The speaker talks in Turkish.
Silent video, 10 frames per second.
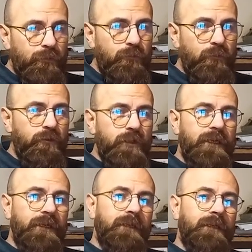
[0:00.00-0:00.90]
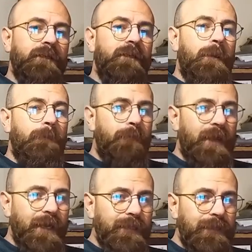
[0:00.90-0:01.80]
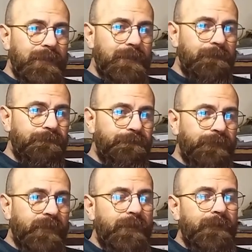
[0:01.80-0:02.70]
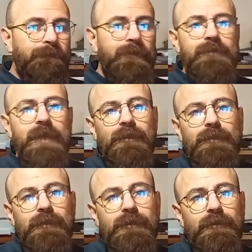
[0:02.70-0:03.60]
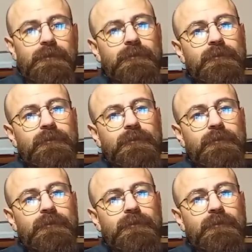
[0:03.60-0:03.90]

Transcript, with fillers: görüşlerini merak ettim ve kendileri